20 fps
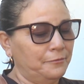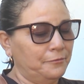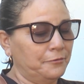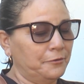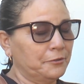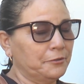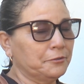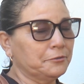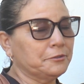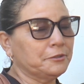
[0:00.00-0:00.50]

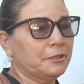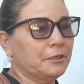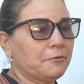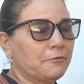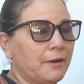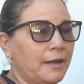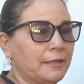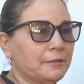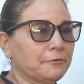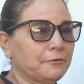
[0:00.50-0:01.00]
Foi no dia
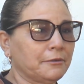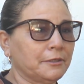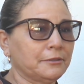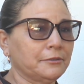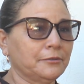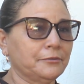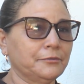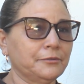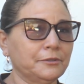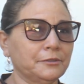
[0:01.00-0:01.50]
4,
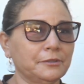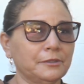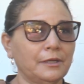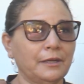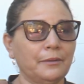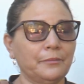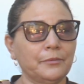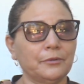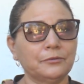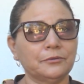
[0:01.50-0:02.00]
quando eu vim
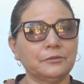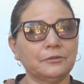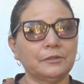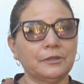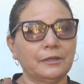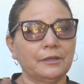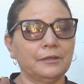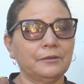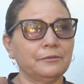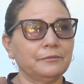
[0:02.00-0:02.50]
tirar meu
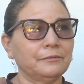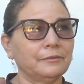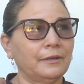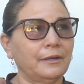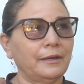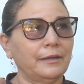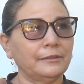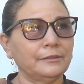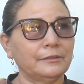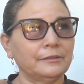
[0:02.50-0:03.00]
dinheiro,
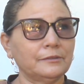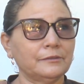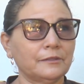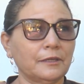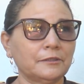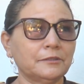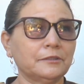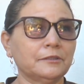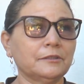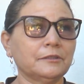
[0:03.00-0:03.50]
aí
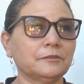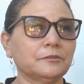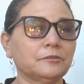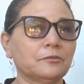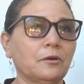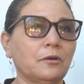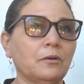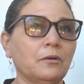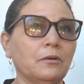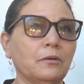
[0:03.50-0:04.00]
só tinha
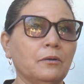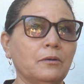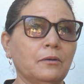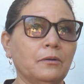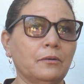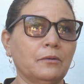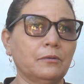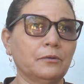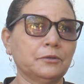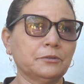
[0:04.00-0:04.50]

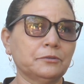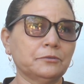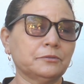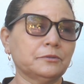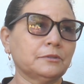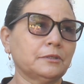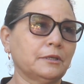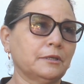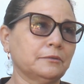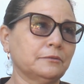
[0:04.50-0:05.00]
só
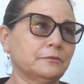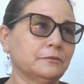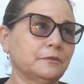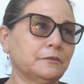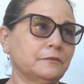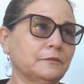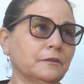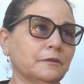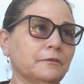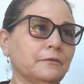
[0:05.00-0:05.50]

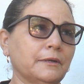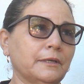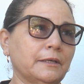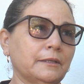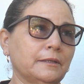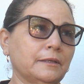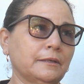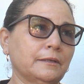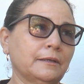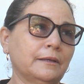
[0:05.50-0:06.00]

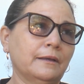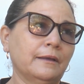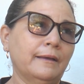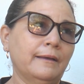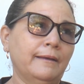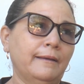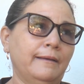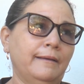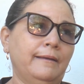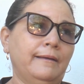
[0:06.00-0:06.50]
850.
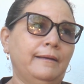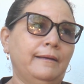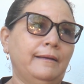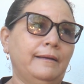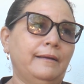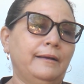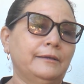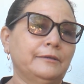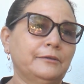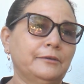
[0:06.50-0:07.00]

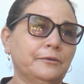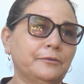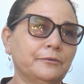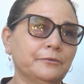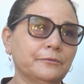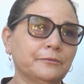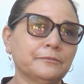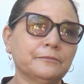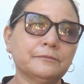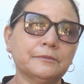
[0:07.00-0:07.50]
Aí
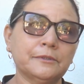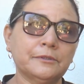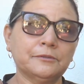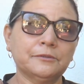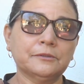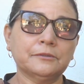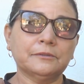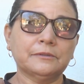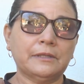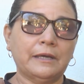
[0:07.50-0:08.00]
eu, eu
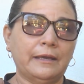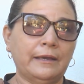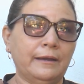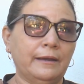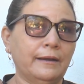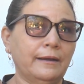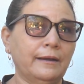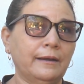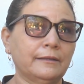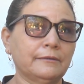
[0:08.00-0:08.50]
digo, tá
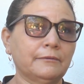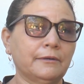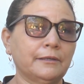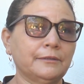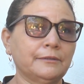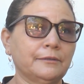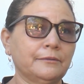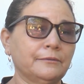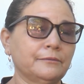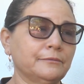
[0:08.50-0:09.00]
errado.
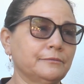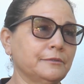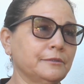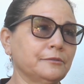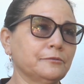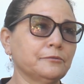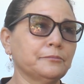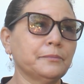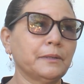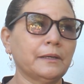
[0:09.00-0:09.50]
Aí eu
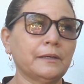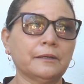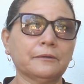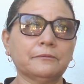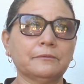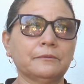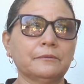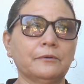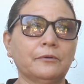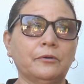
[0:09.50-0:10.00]
vim no
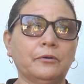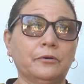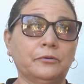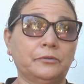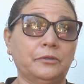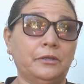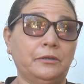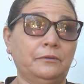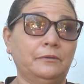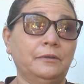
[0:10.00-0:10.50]
banco
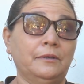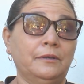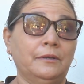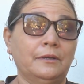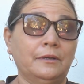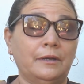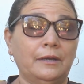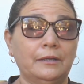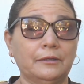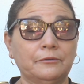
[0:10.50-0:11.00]
ontem.
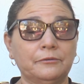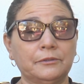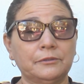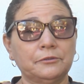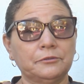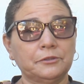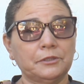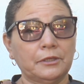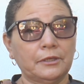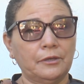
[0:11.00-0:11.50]
Aí quando
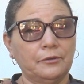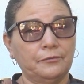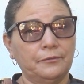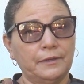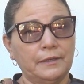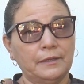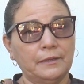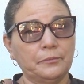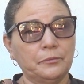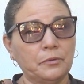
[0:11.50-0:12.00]
eu cheguei, eu
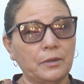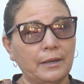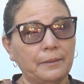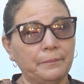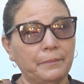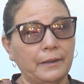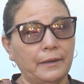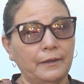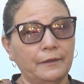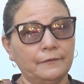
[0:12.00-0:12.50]
falei pro
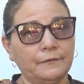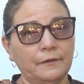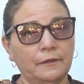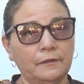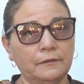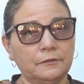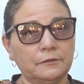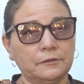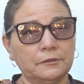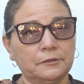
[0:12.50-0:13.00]
rapaz,
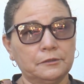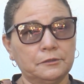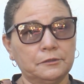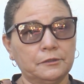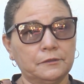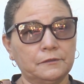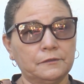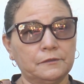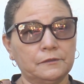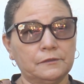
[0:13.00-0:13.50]
ele
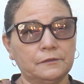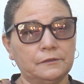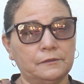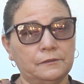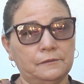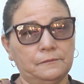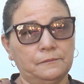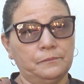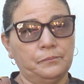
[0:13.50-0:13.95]
disse assim,